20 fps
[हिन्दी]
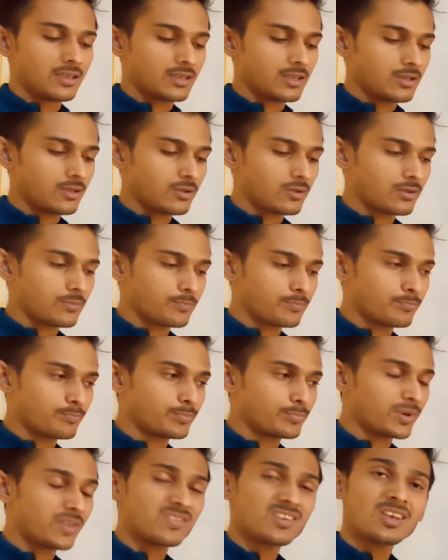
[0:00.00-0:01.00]
कि
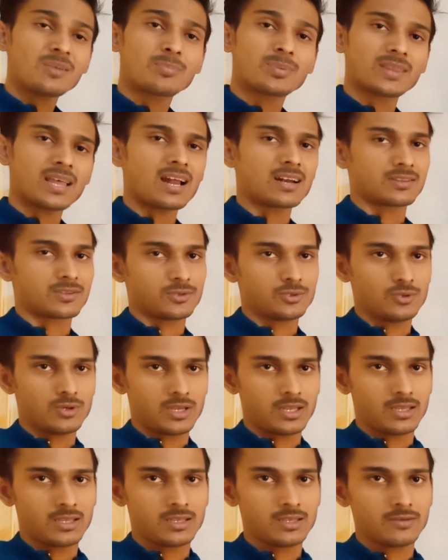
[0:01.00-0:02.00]
प्रत्येक पदार्थ जो
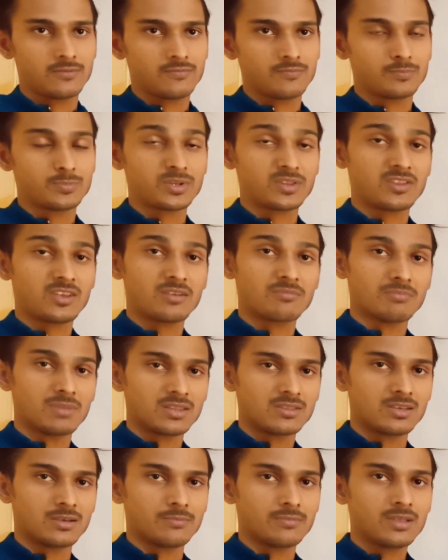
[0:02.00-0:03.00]
है प्रत्येक
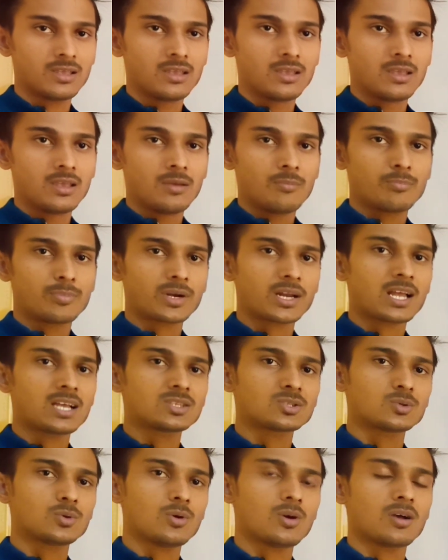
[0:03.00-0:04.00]
माध्यम
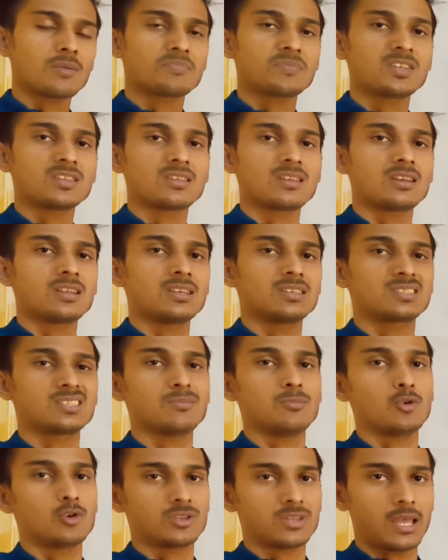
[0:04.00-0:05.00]
प्रकाश को अपने तरीके से
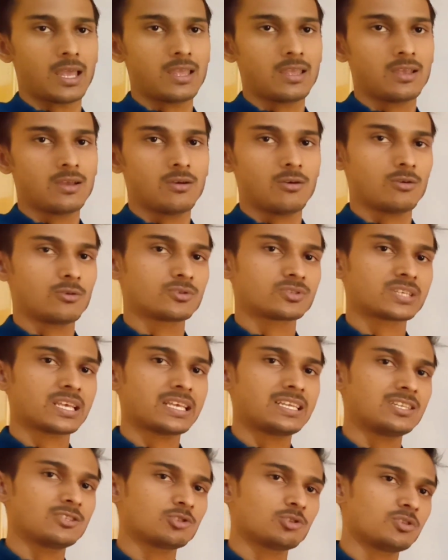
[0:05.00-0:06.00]
मोड़ता है और उसका
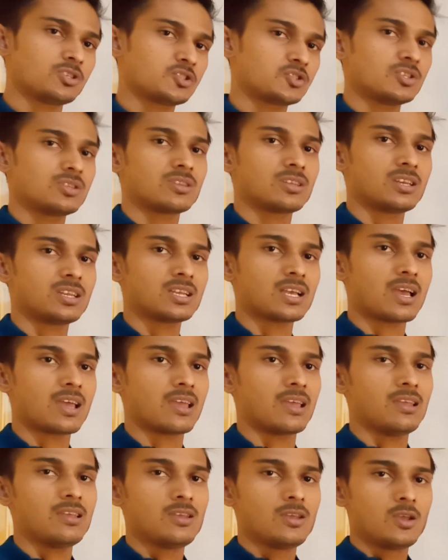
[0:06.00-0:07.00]
ये जो निश्चित तरीका
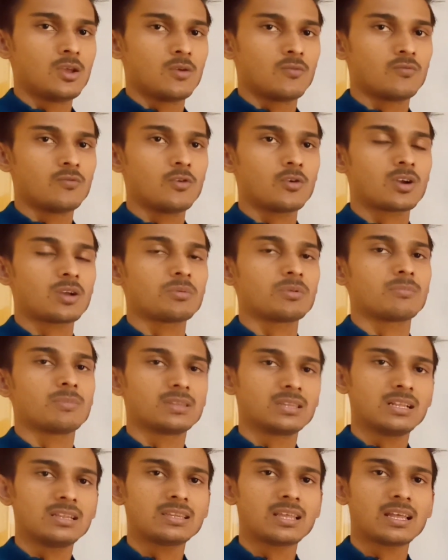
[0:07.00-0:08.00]
है वो कभी
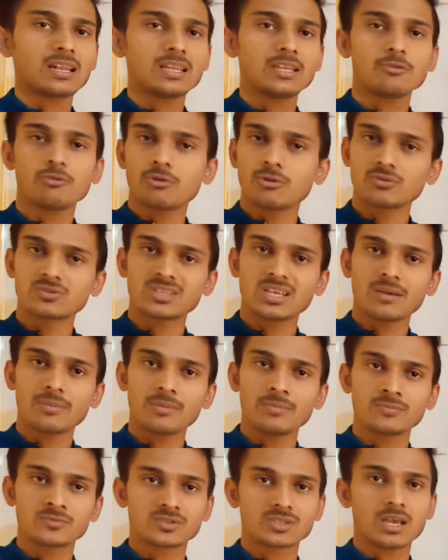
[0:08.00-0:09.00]
बदलता नहीं और उसे
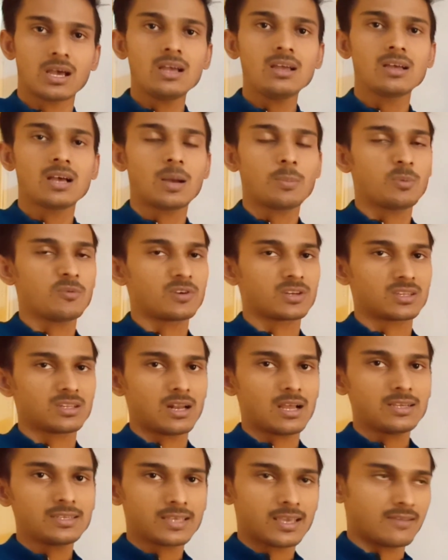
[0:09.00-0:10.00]
हम उसका
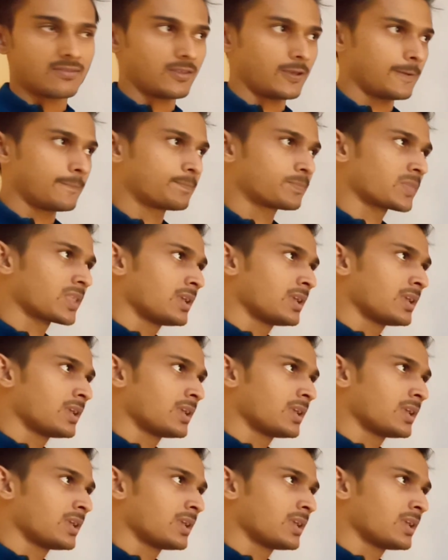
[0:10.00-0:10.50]
अपवर्तना कहते हैं